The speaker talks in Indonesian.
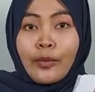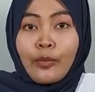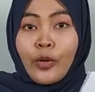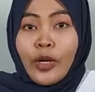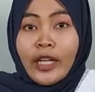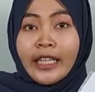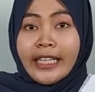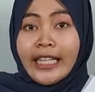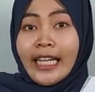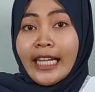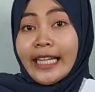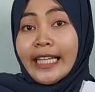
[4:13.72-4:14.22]

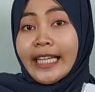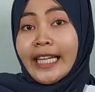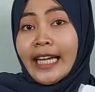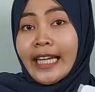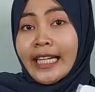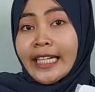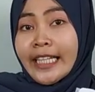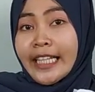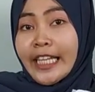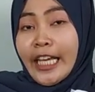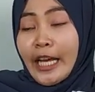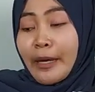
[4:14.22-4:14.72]
buat
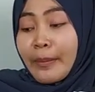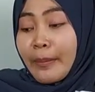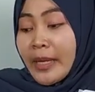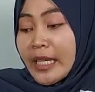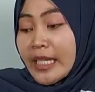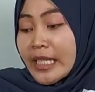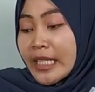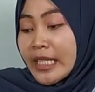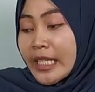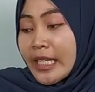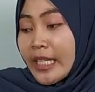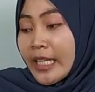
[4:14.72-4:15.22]
kalian yang
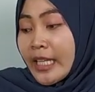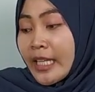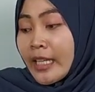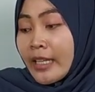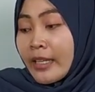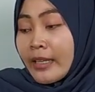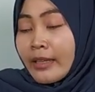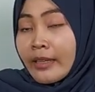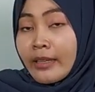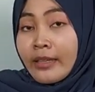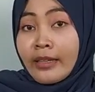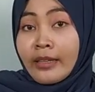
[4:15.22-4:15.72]

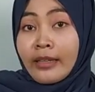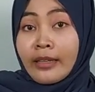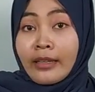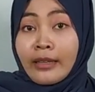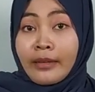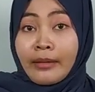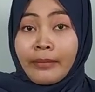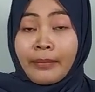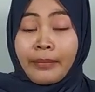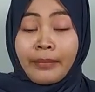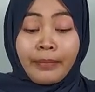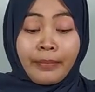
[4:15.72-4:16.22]
masih
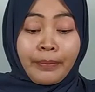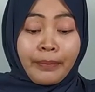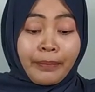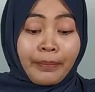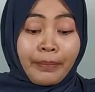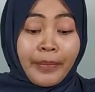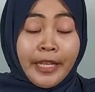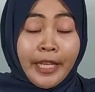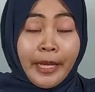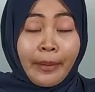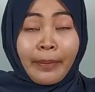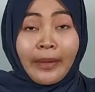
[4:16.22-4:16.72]

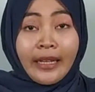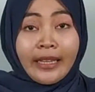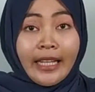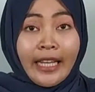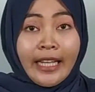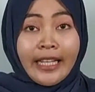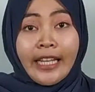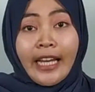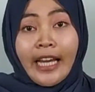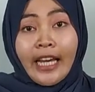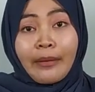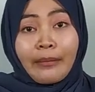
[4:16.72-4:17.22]
banyak
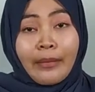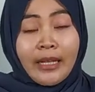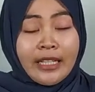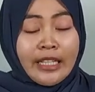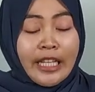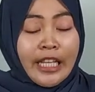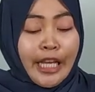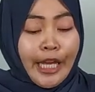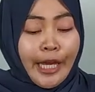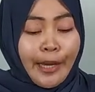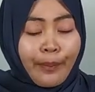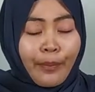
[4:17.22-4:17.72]
pertanyaan,
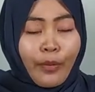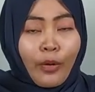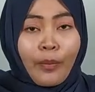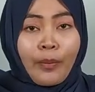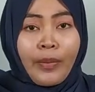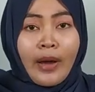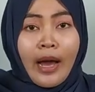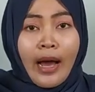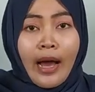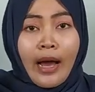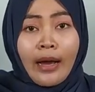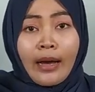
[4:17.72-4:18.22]
masih kepo,
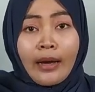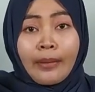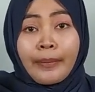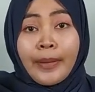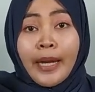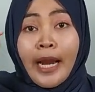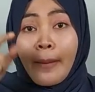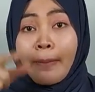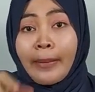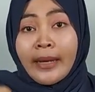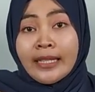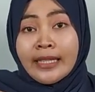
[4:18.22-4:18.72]
eh,
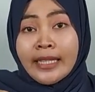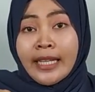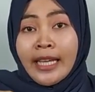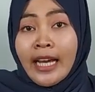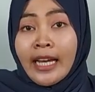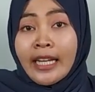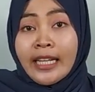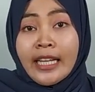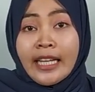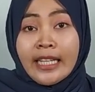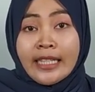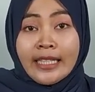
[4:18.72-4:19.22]
berapa sih
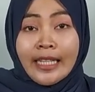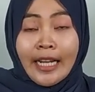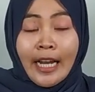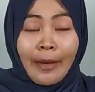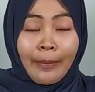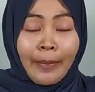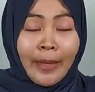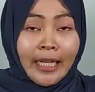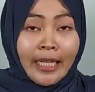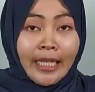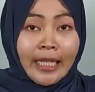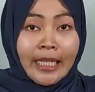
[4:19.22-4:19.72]
harga
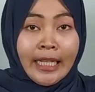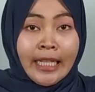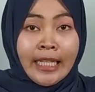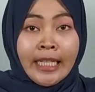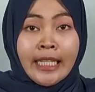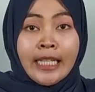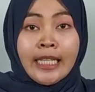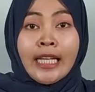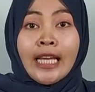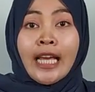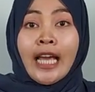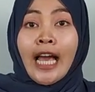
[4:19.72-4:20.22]
senapan ini?
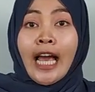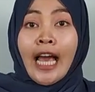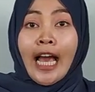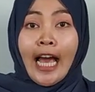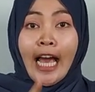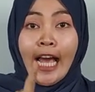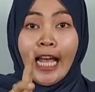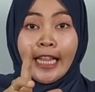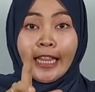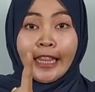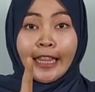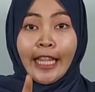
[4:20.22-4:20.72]

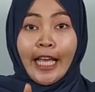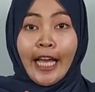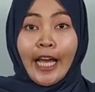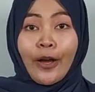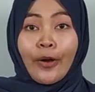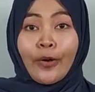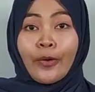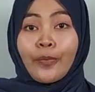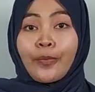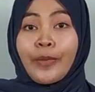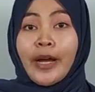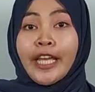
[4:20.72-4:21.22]

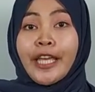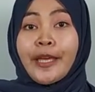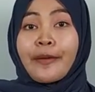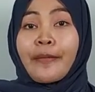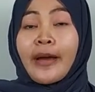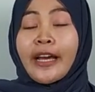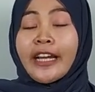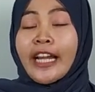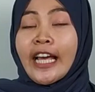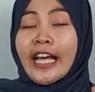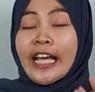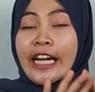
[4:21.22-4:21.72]
atau
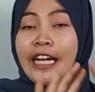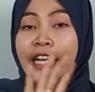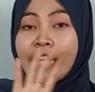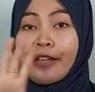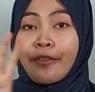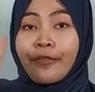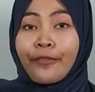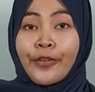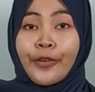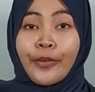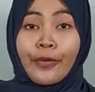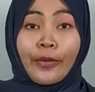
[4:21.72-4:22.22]
bagaimana
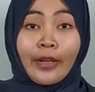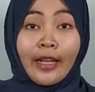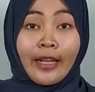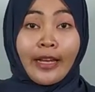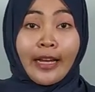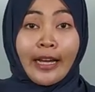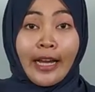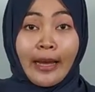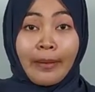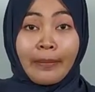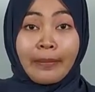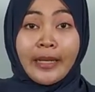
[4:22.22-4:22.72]
review
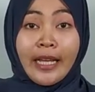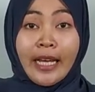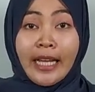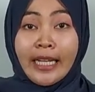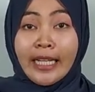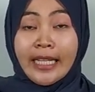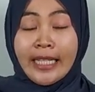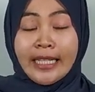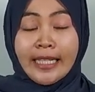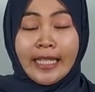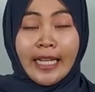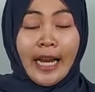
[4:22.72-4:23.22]
lengkap
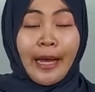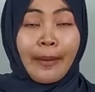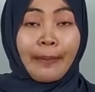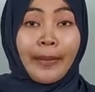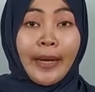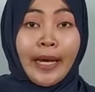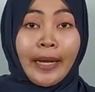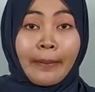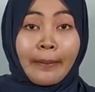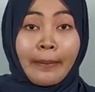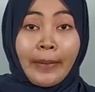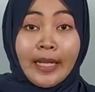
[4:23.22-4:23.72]
dari
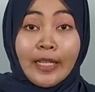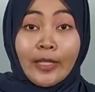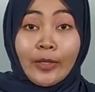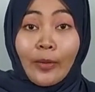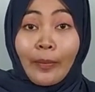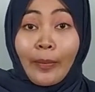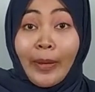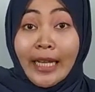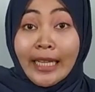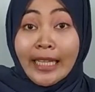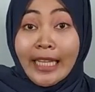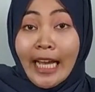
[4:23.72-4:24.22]
senapan
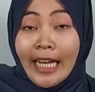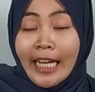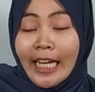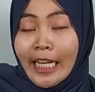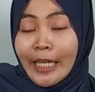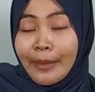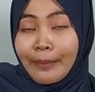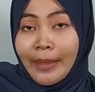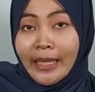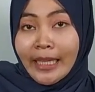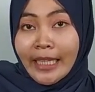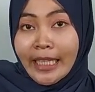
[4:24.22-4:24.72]
Pasopati
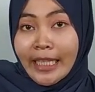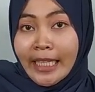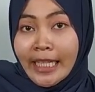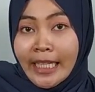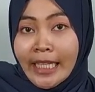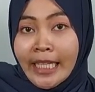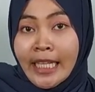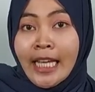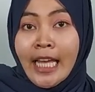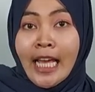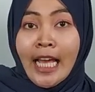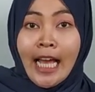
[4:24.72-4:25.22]
Akalipat
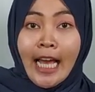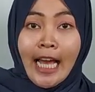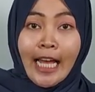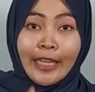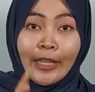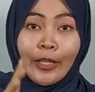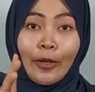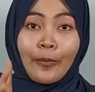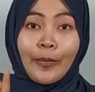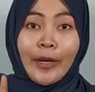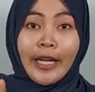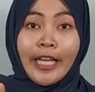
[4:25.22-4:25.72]
ini
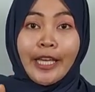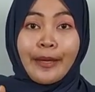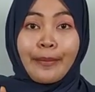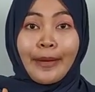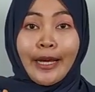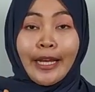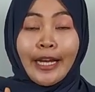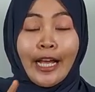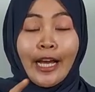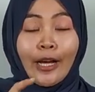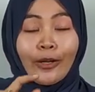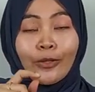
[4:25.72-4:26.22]
atau
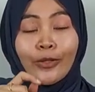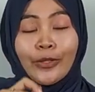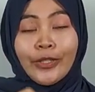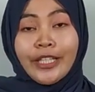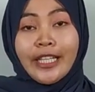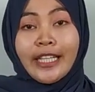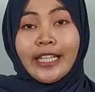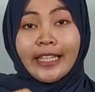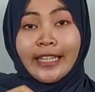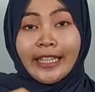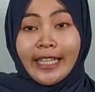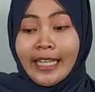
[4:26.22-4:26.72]
bagaimana
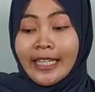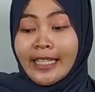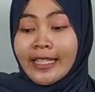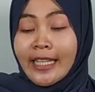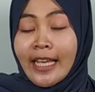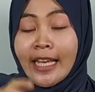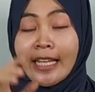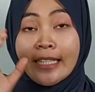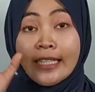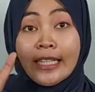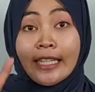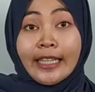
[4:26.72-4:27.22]
uji tes
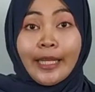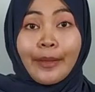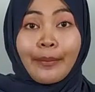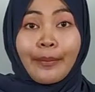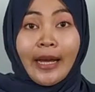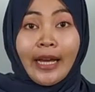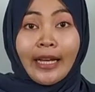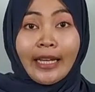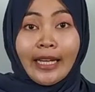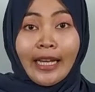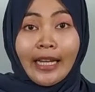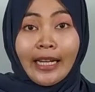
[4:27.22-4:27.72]
hasil
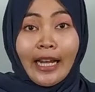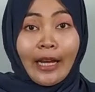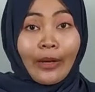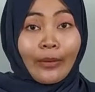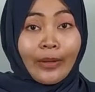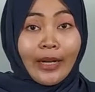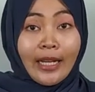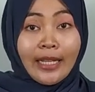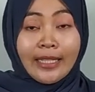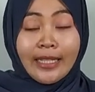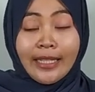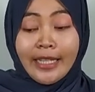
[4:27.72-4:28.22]
tembakan
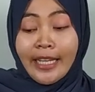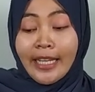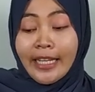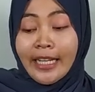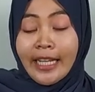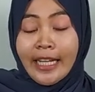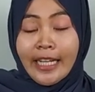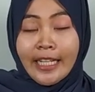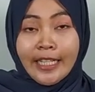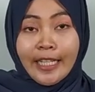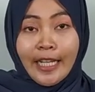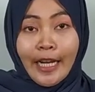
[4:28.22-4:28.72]
akurasinya
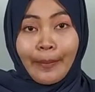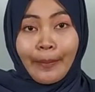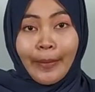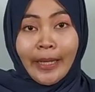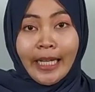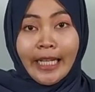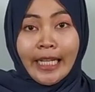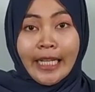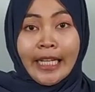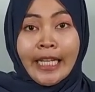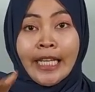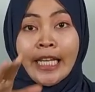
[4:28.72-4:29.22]
dari
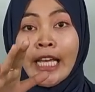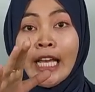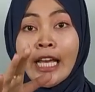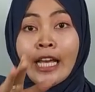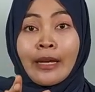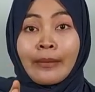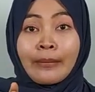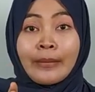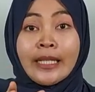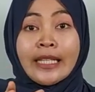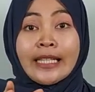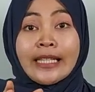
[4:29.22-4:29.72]
senapan ini
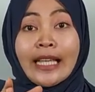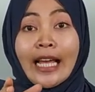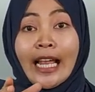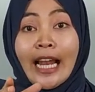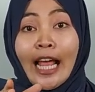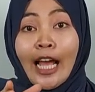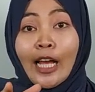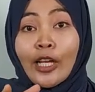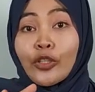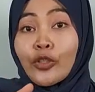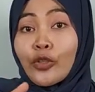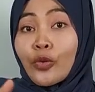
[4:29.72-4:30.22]
bisa
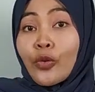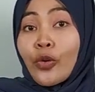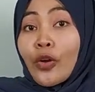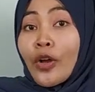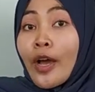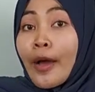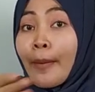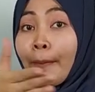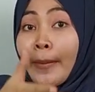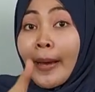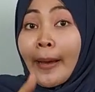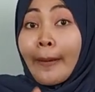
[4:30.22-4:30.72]

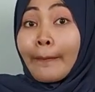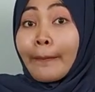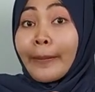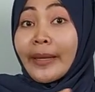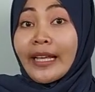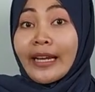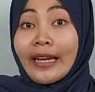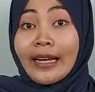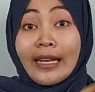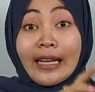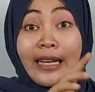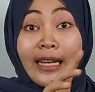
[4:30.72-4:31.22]
langsung
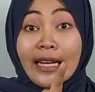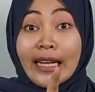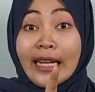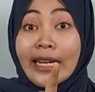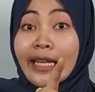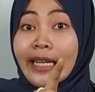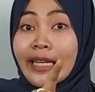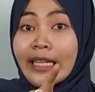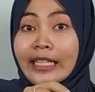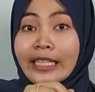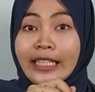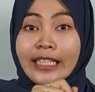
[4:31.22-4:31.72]
mampir
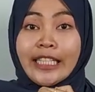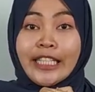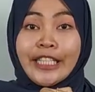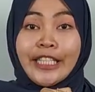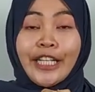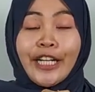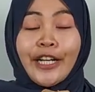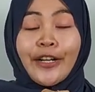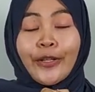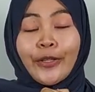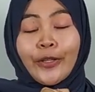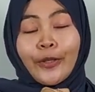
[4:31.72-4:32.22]
klik ke
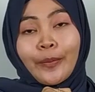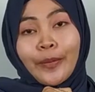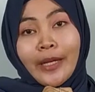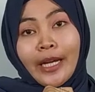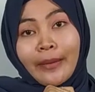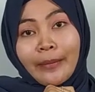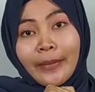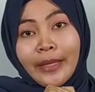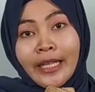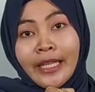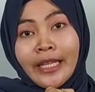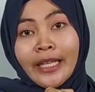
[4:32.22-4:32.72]
channel YouTube
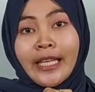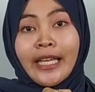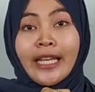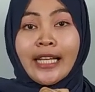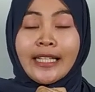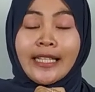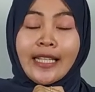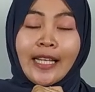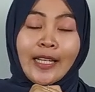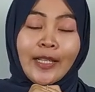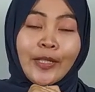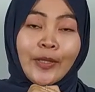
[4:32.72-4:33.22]
kami
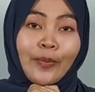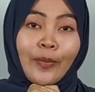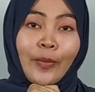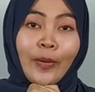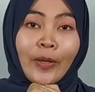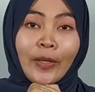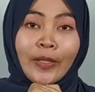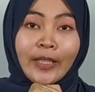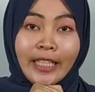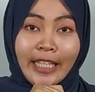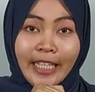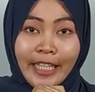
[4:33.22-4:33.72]
GSA
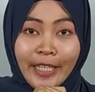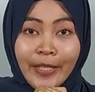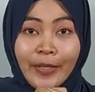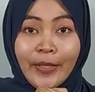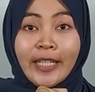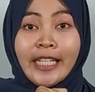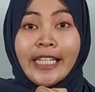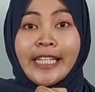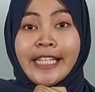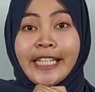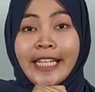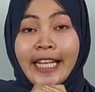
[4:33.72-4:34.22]
Sport
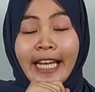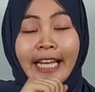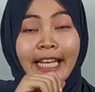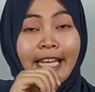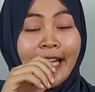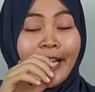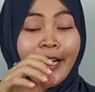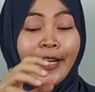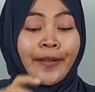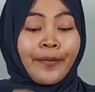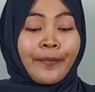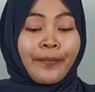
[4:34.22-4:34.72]
Indonesia
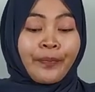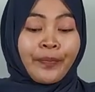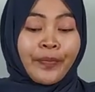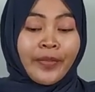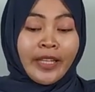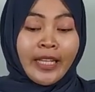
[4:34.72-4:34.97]
ya.